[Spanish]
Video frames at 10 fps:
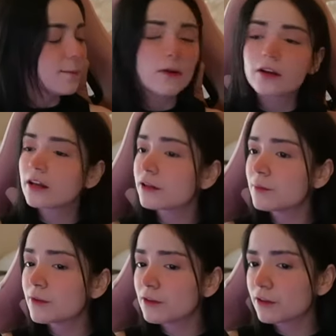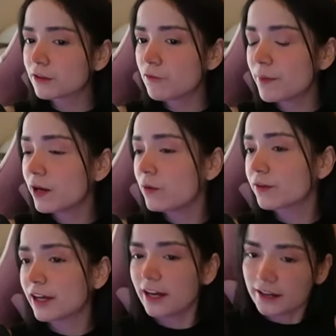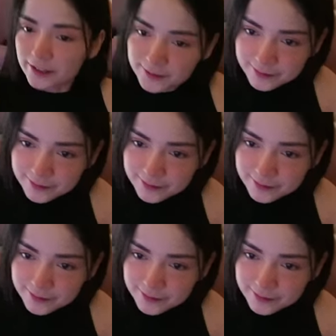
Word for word: Pero ¿quiénes somos nosotros para juzgar?